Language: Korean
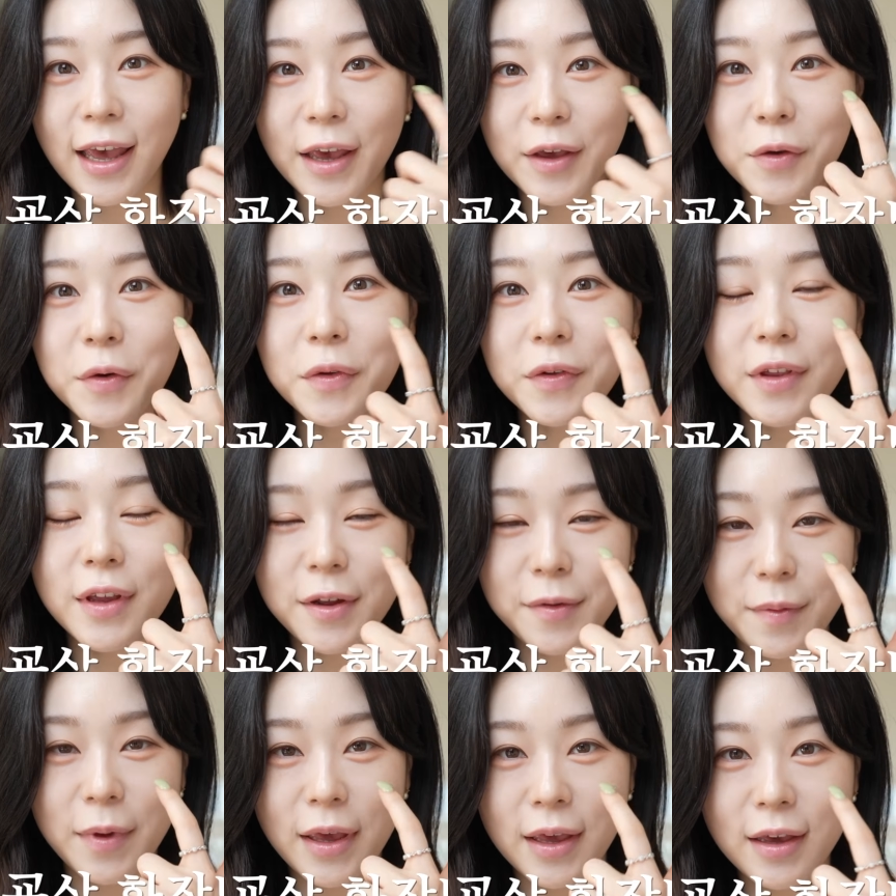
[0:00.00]

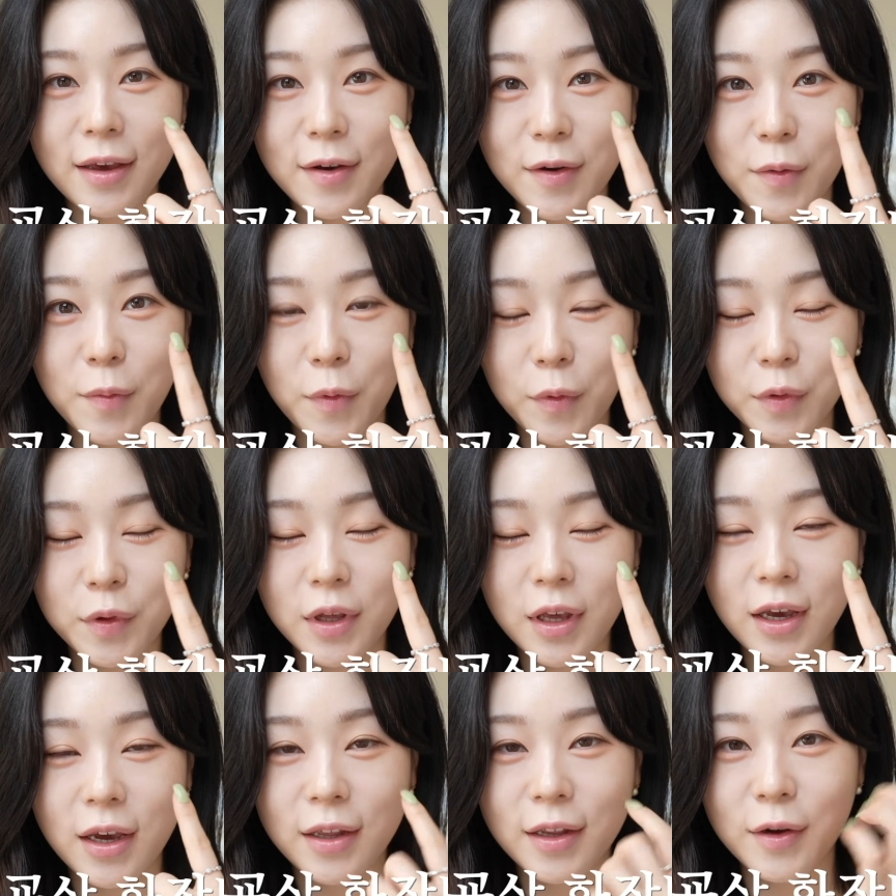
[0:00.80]
애교살 메이크업
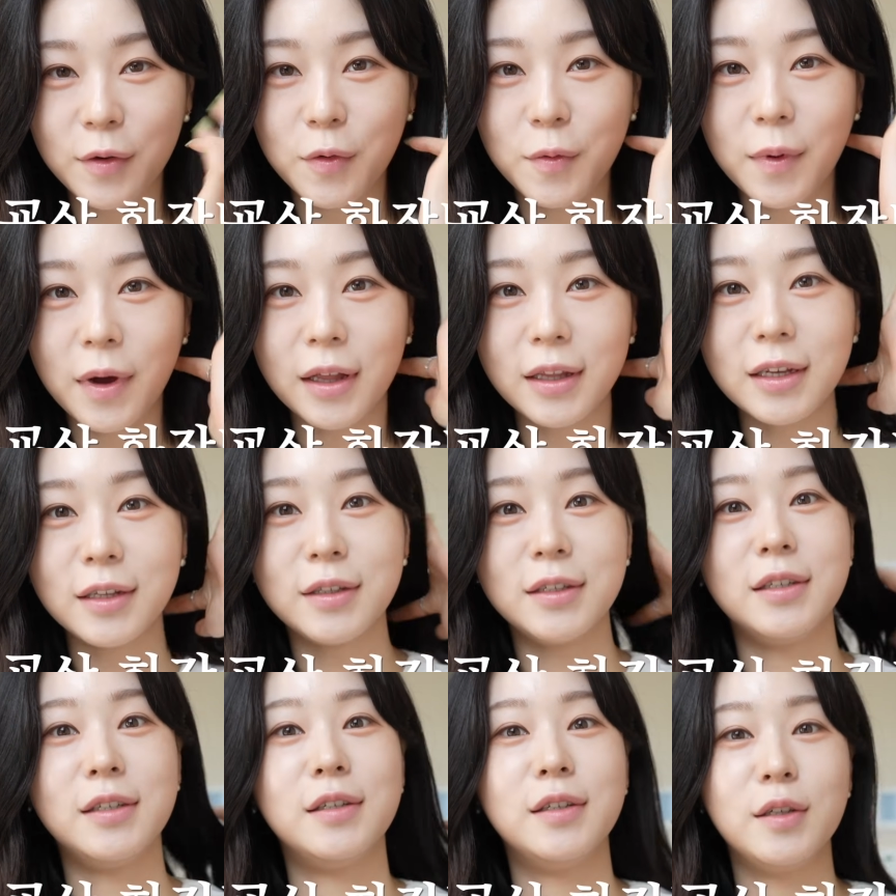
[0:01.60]
어떻게 하냐고
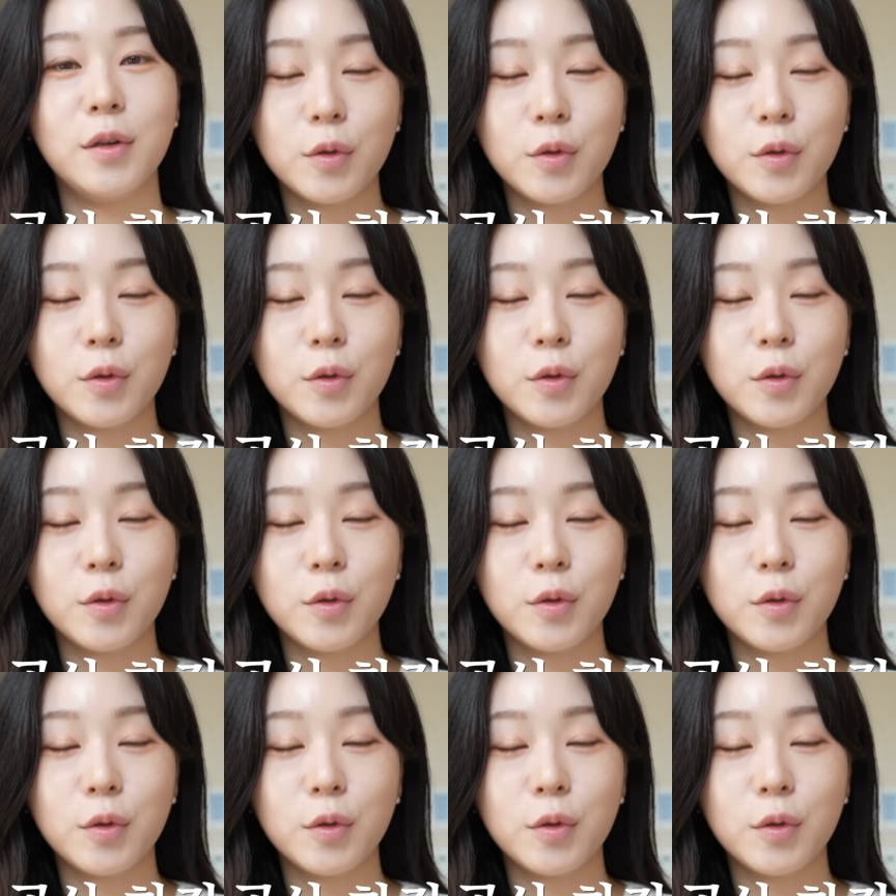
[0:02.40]
많이들